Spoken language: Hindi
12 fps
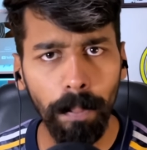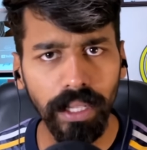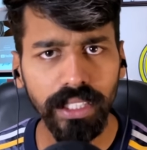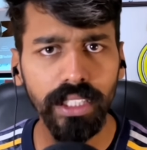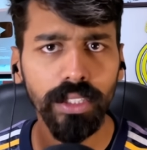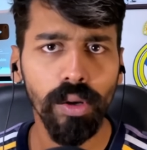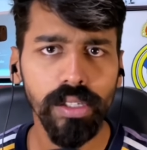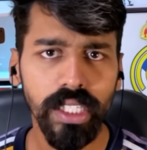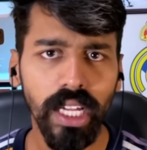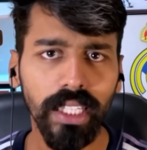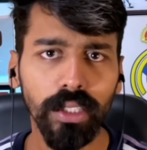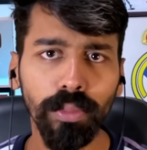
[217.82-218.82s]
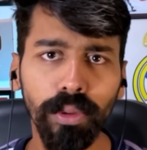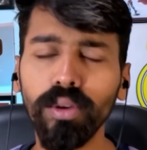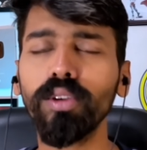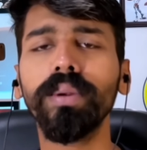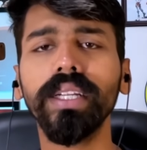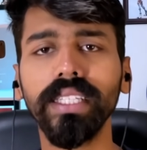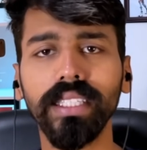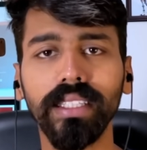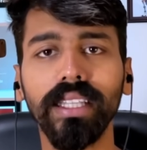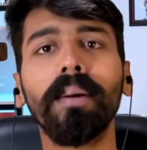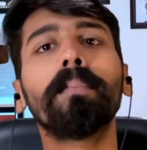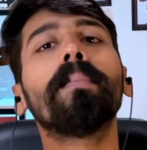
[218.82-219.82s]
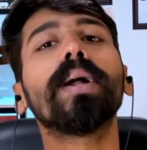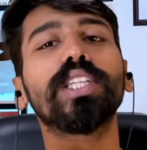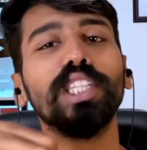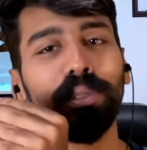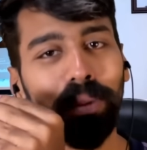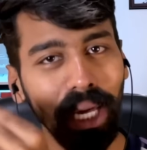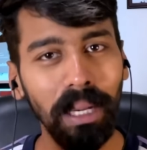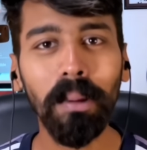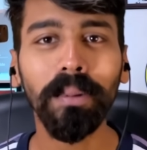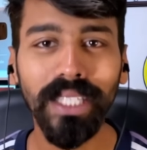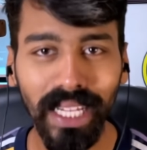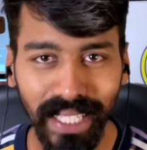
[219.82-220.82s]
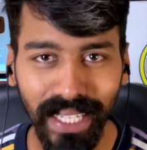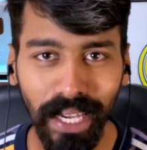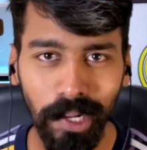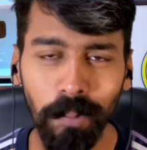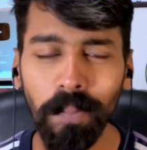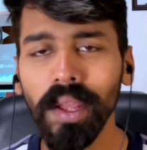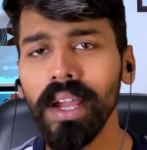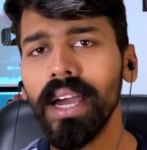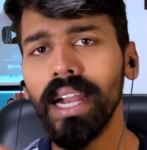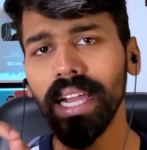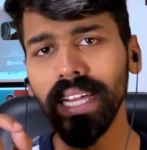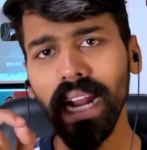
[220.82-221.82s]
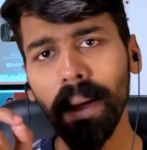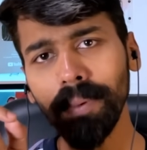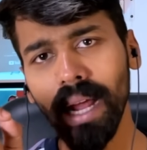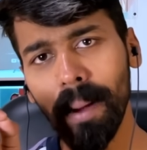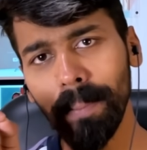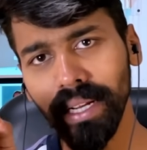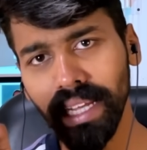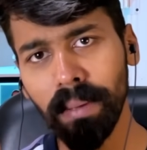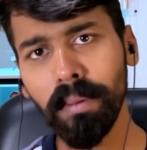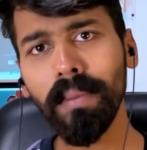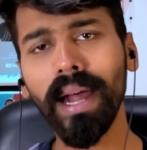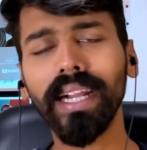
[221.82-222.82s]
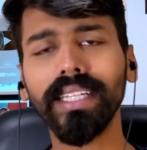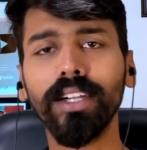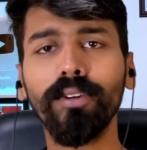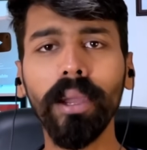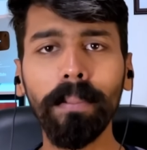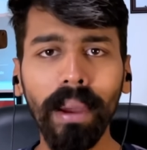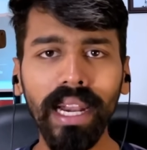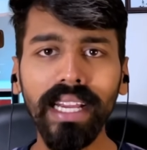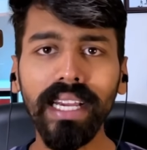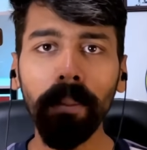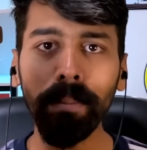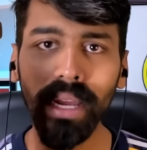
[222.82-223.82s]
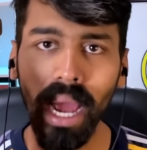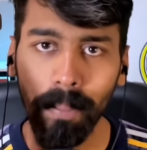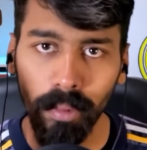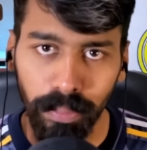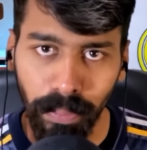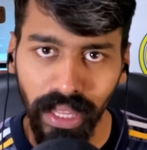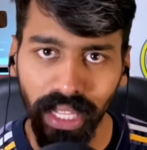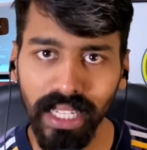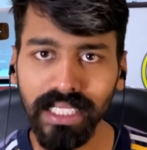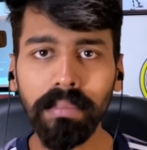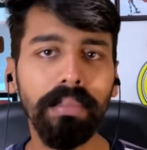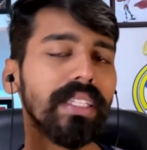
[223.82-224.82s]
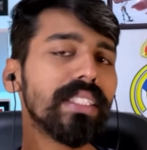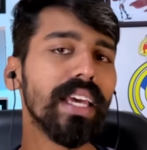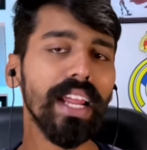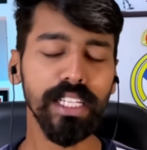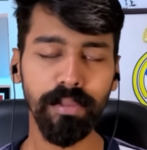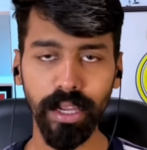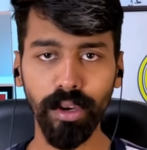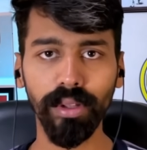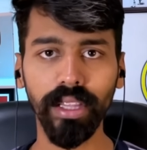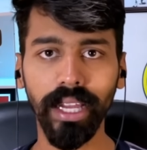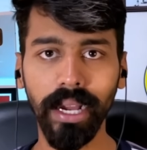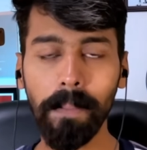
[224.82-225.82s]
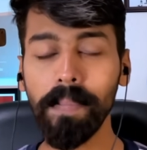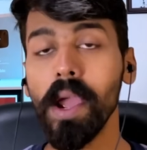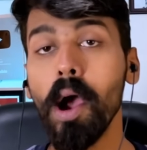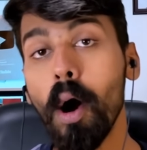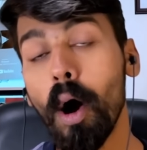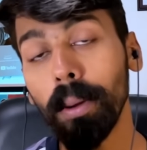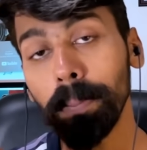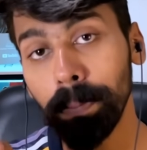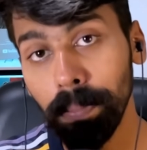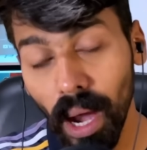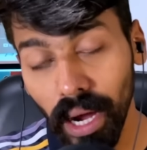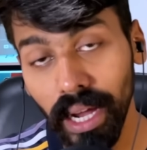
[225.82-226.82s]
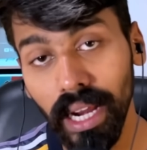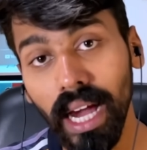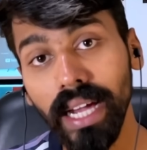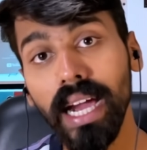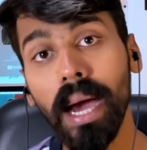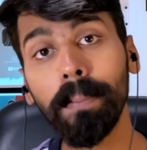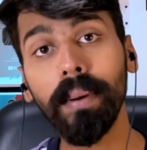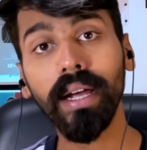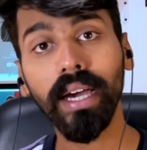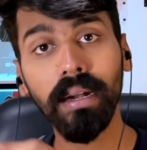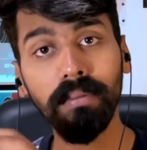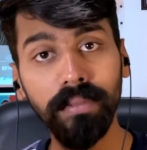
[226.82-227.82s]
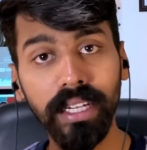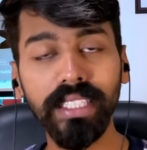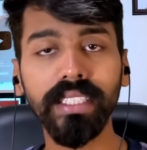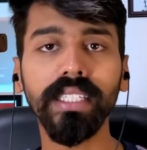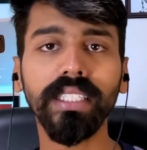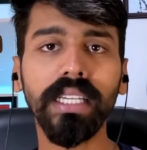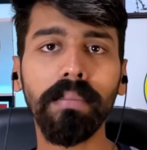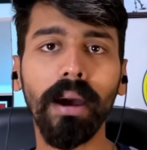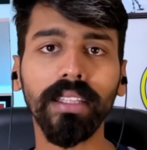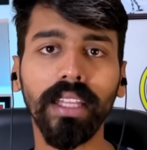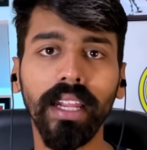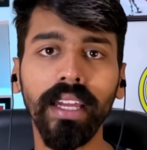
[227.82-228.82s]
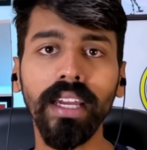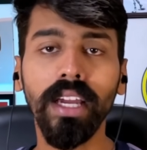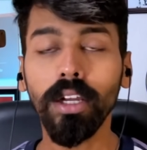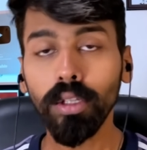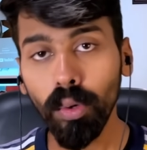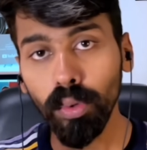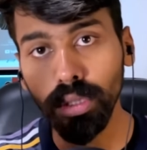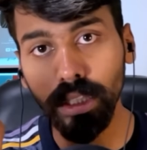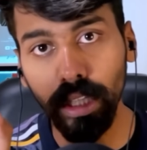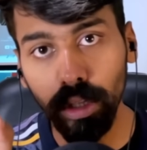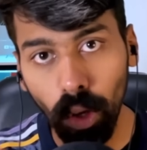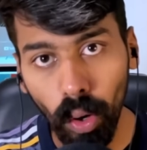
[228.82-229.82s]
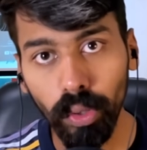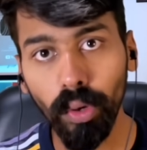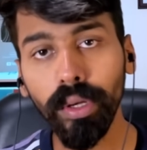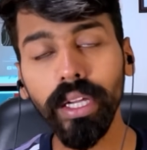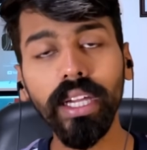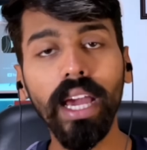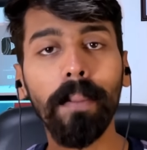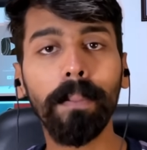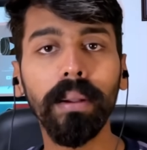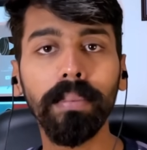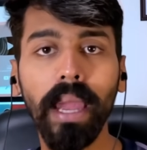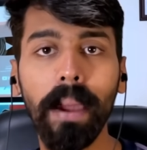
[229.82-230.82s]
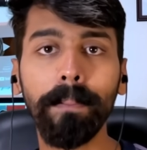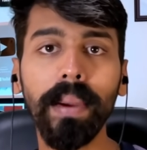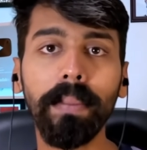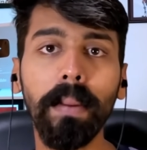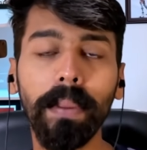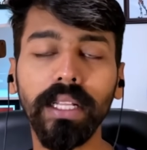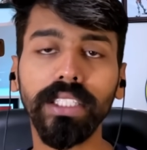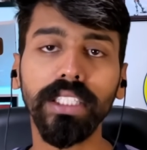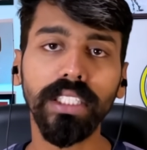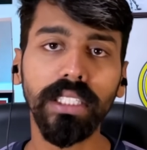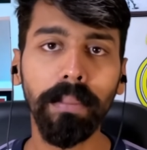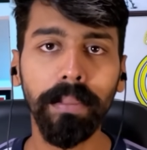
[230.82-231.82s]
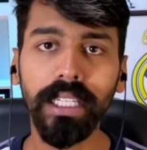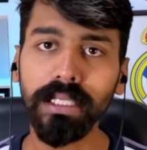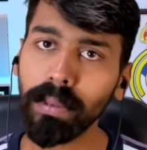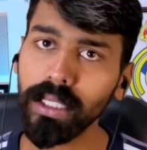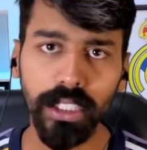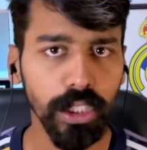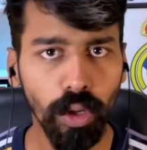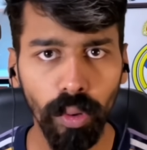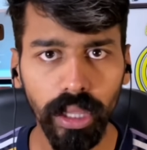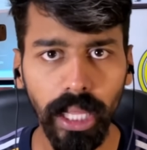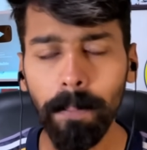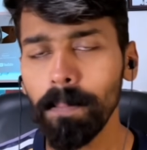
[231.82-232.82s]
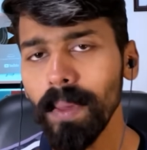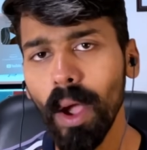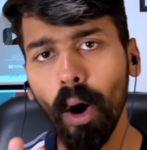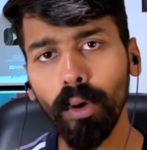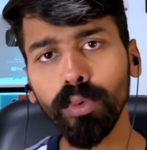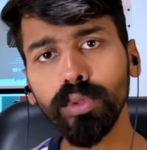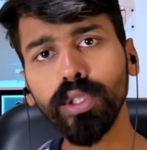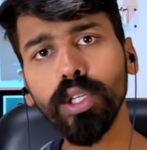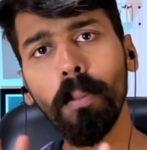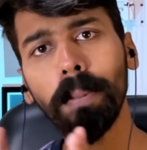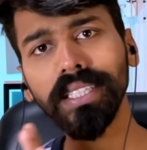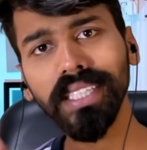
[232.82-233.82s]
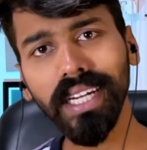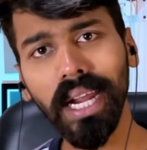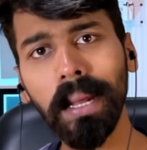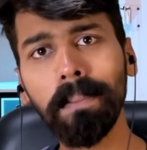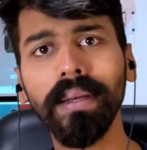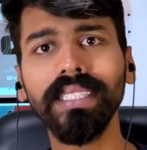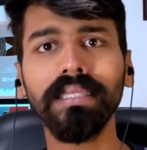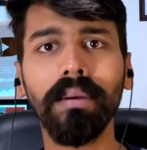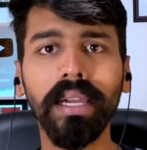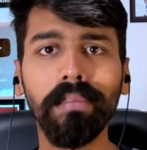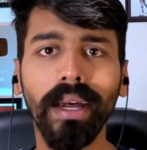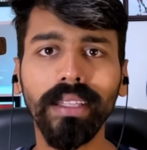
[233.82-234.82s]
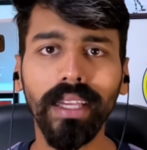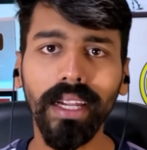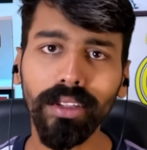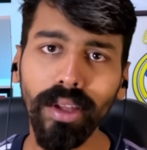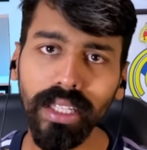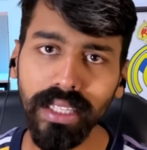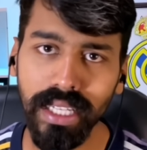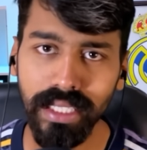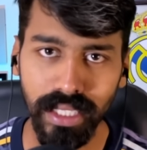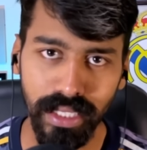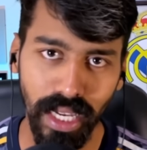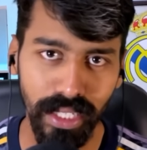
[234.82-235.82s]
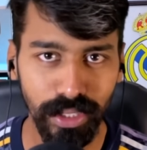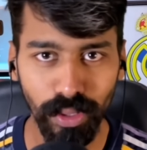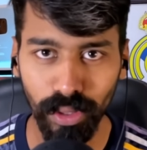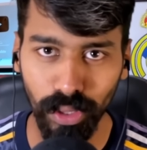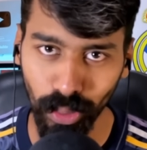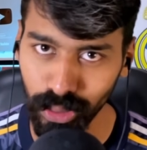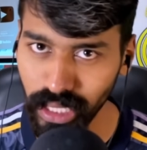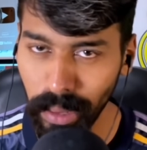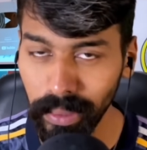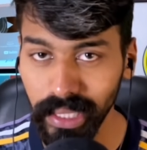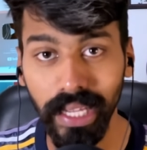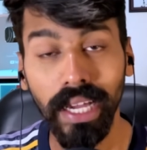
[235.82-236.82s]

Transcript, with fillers: 25 गोल से ज़्यादा तो बिल्कुल भी नहीं दे सकता 25 भी कह रहा हूँ ज़्यादा ही कह रहा हूँ लेकिन आप यहाँ पर यह भी मान के चलो कि बेलिंगम भी आपको 15 से 20 की रेंज में ही गोल देगा और अकेला यहाँ पर अगर हम विनीशियस की बात करें तो उसके दोनों ही यहाँ पर कैंपेन में पच्चीस से बीस पच्चीस गोल थे और उसके ऊपर से करीम बंजिमा की बात करें तो यार तीस से चालीस गोल तो उसके भी थे